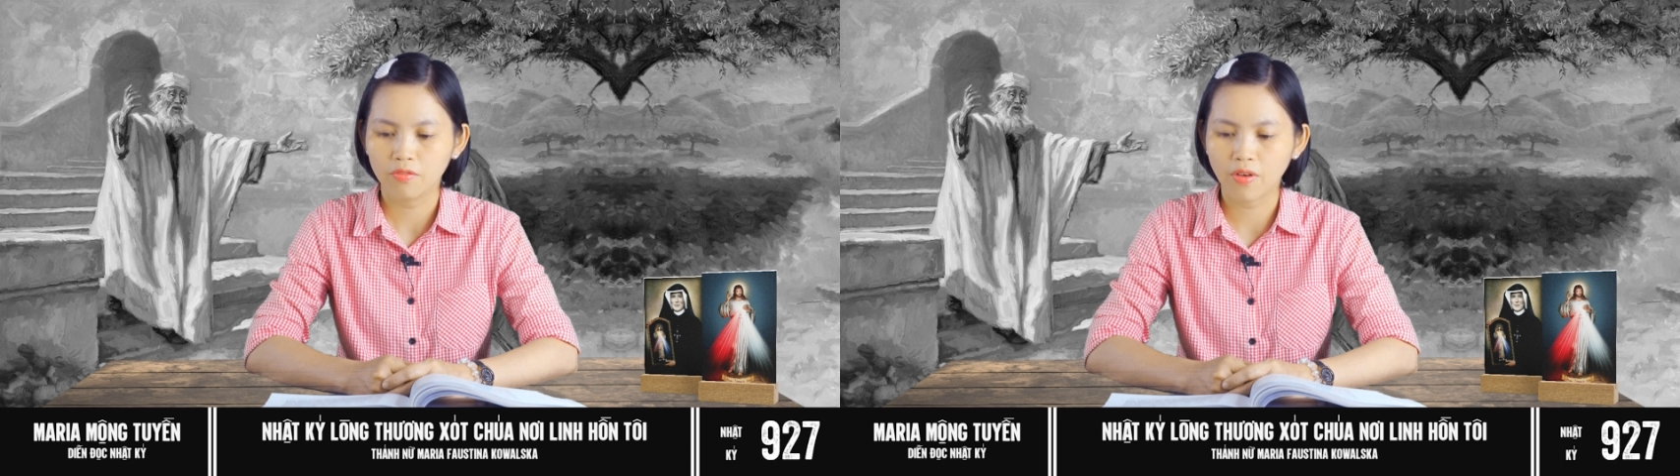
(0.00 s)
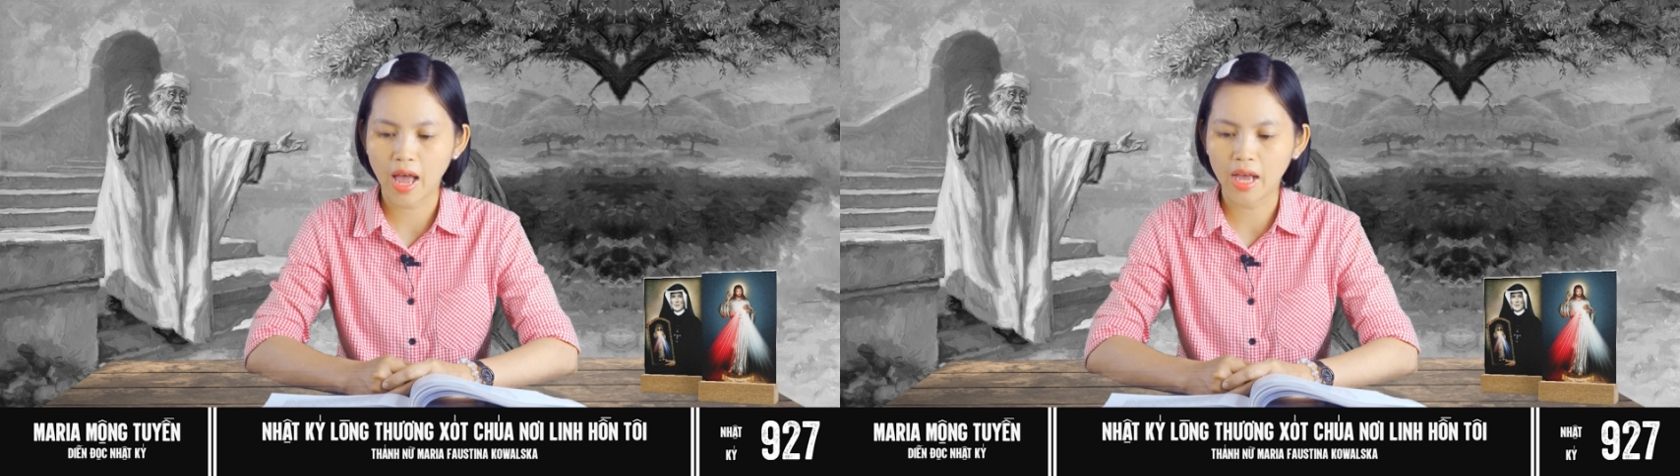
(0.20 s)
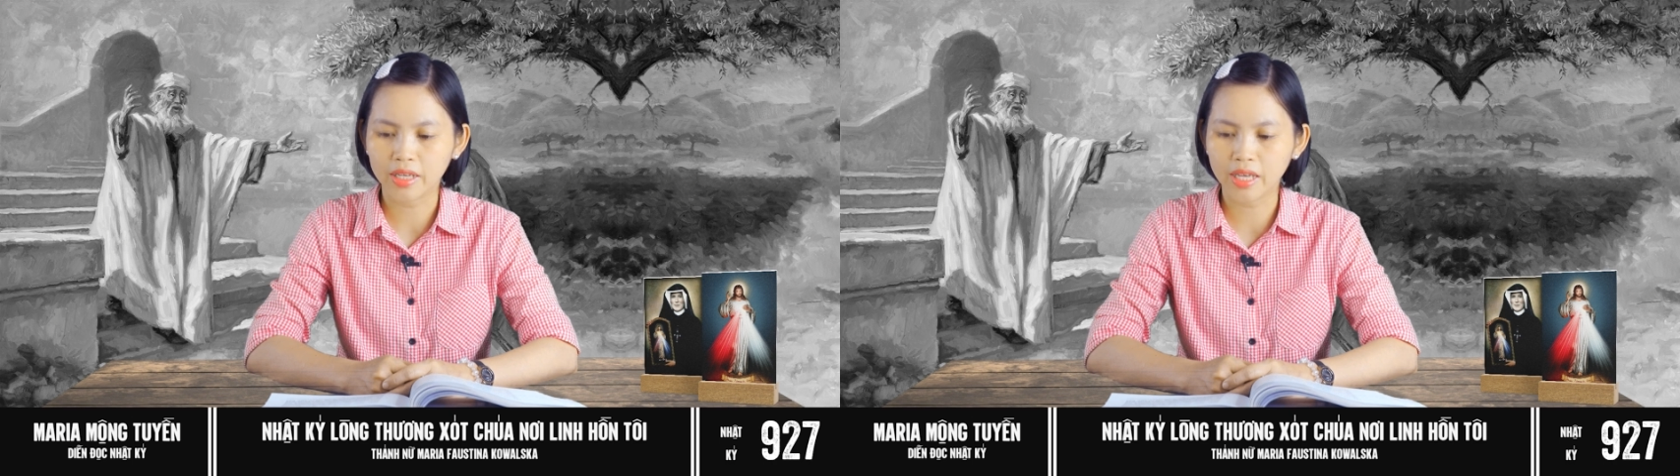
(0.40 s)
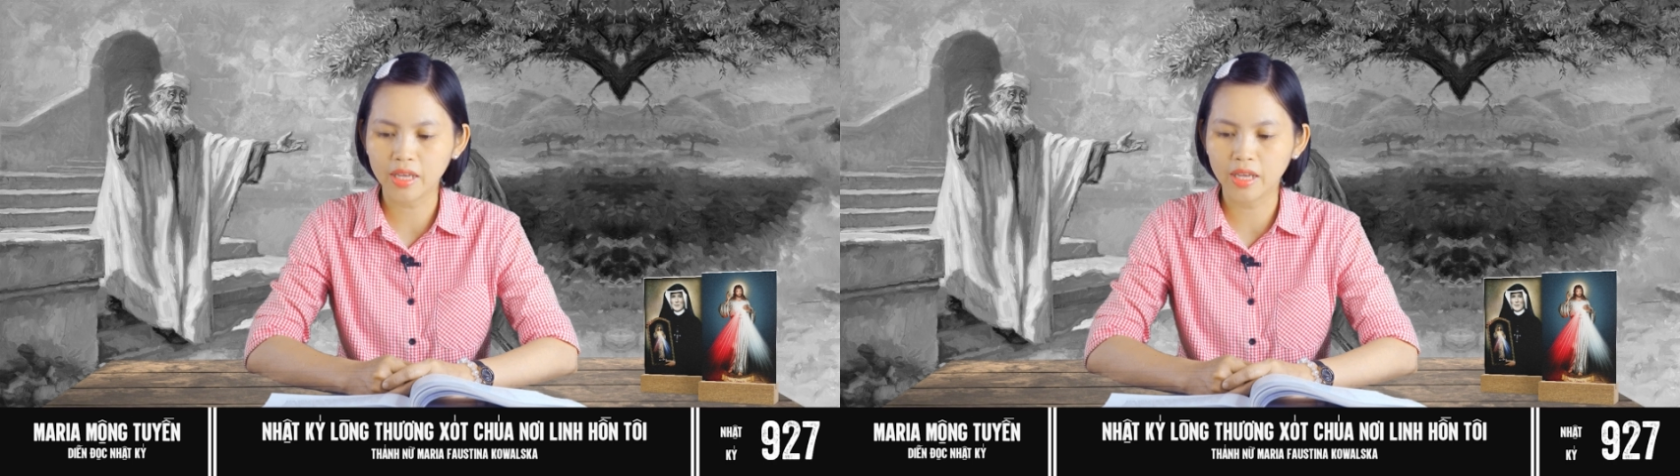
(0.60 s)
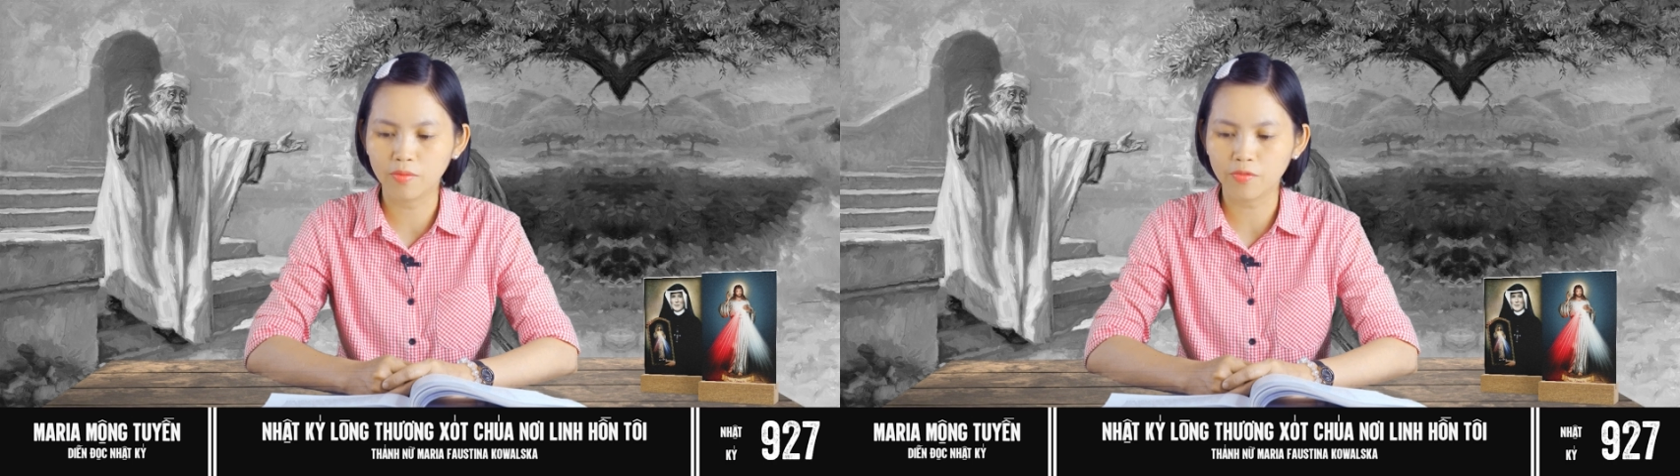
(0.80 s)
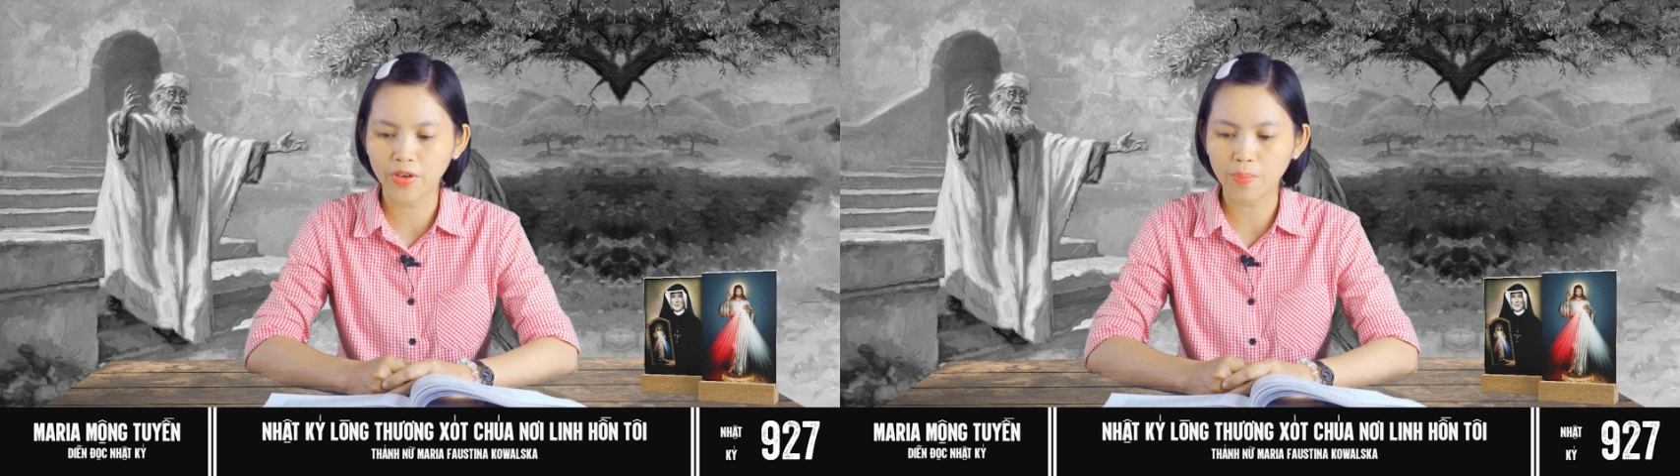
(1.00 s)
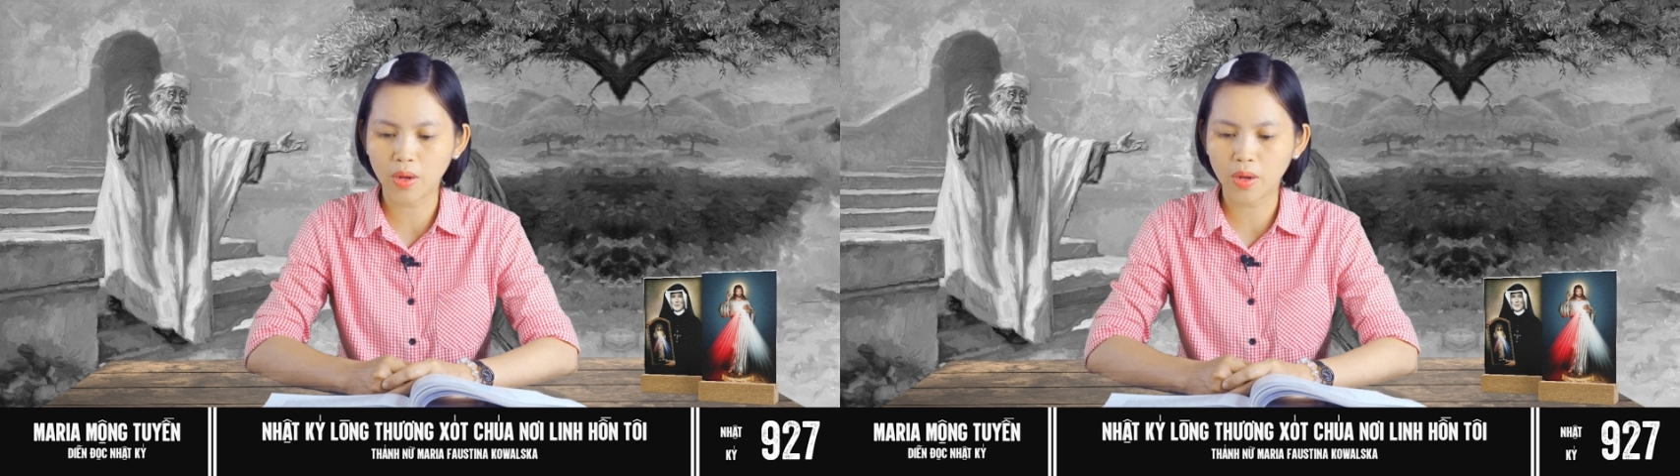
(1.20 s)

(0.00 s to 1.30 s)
và kinh nghiệm phép